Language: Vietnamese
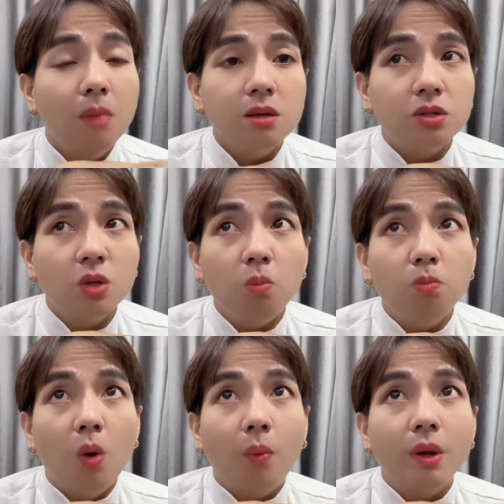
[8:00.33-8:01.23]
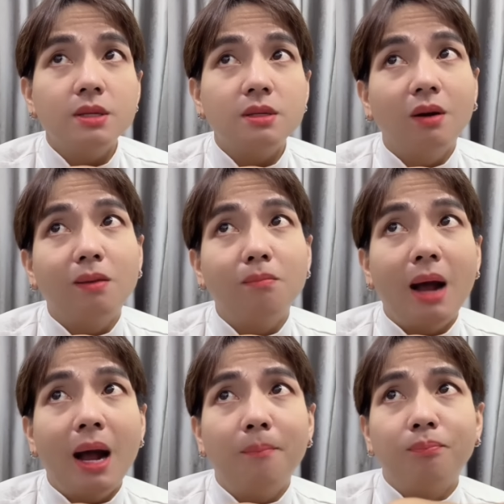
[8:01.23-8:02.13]
bức xúc một cái sự
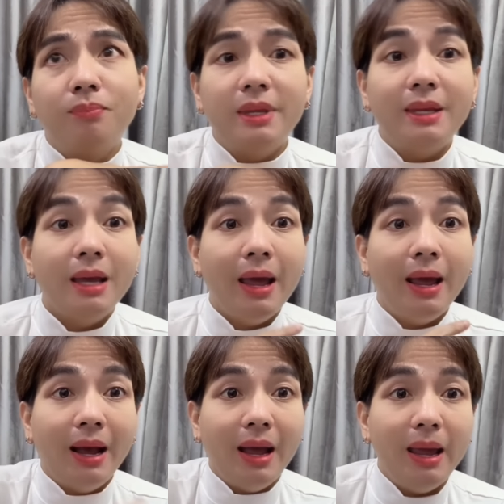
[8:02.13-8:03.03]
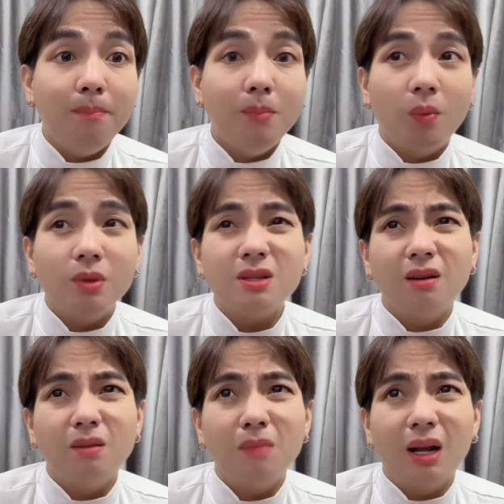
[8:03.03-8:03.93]
mà chèn ép một cái
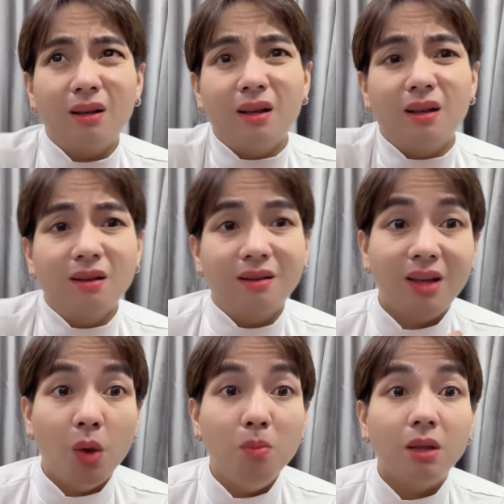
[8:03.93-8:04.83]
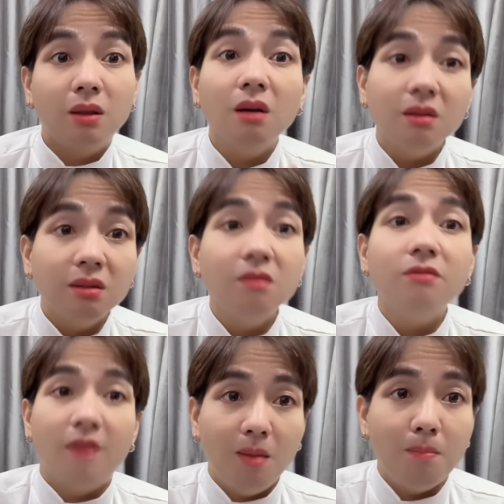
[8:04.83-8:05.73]
sự mà kiểu mà tức
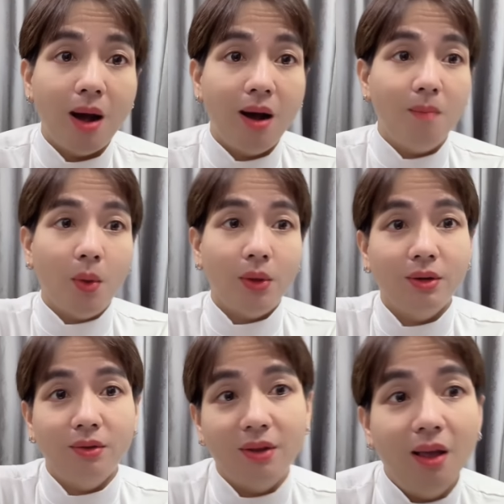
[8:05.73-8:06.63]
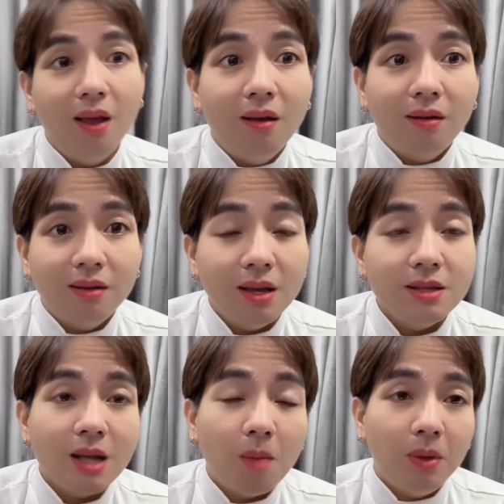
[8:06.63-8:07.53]
nước vỡ bờ á mọi người cái
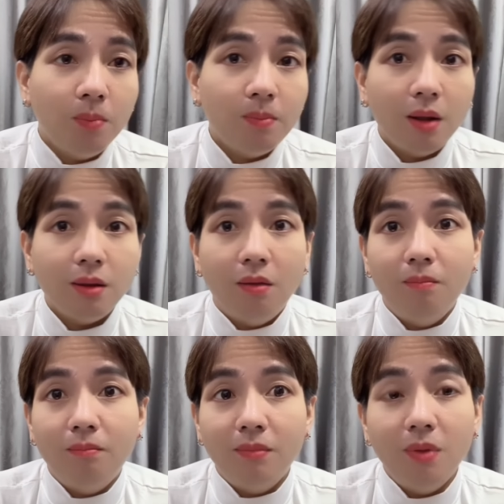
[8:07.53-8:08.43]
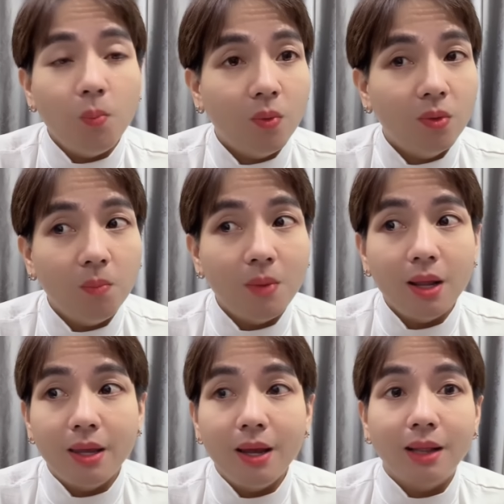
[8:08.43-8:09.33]
xong rồi lúc đó trời lúc lúc đó
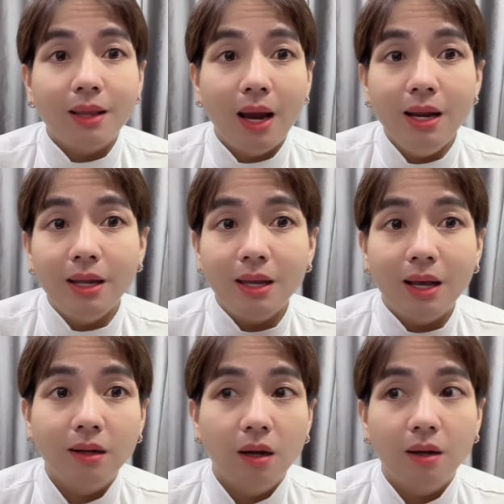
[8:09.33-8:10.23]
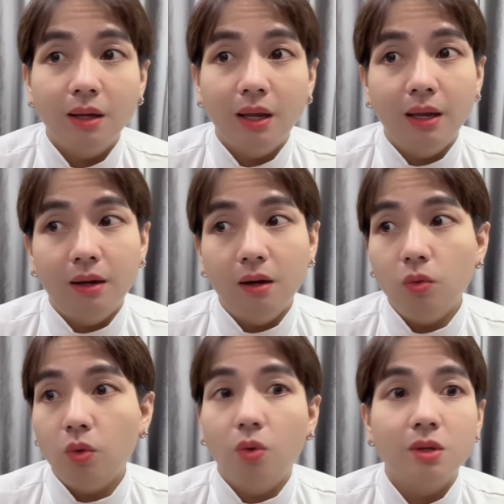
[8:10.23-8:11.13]
là chỉ cảnh thấy là chỉ cảnh cực kỳ à, nó
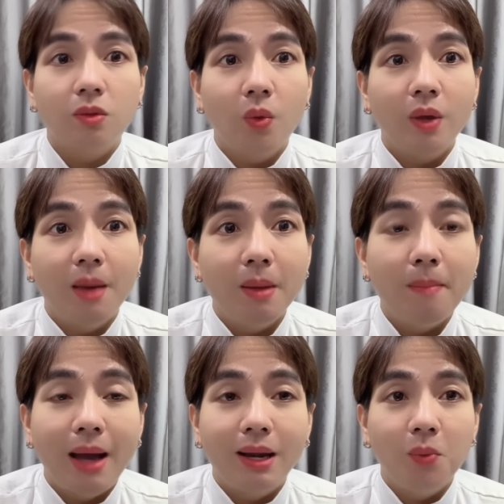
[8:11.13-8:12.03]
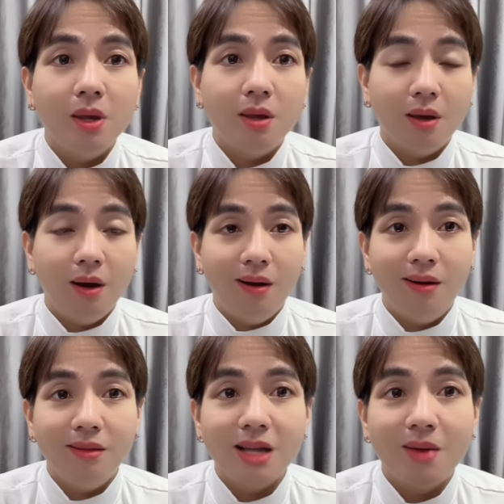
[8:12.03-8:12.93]
chỗ sao tội nghiệp cái bà này quá gì trời
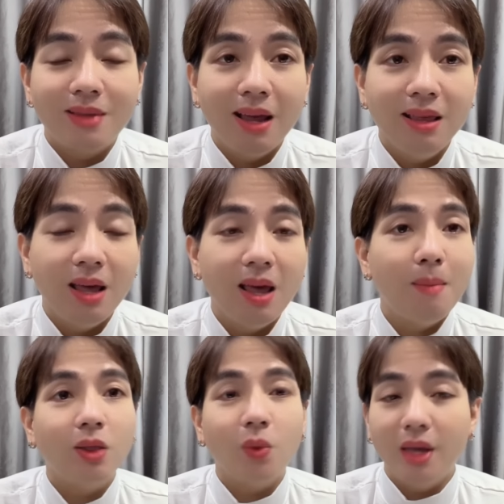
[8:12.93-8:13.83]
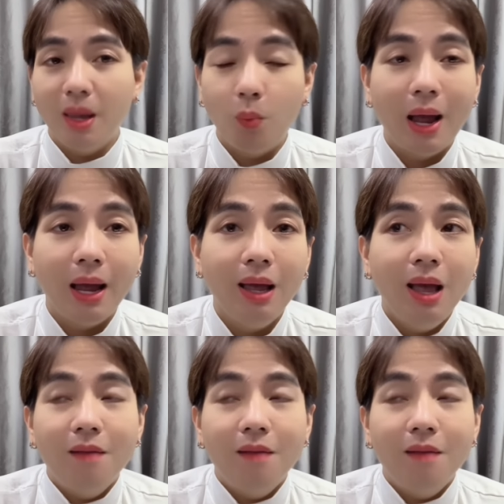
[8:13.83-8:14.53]
nó sao thấy thấy bà tội nghiệp quá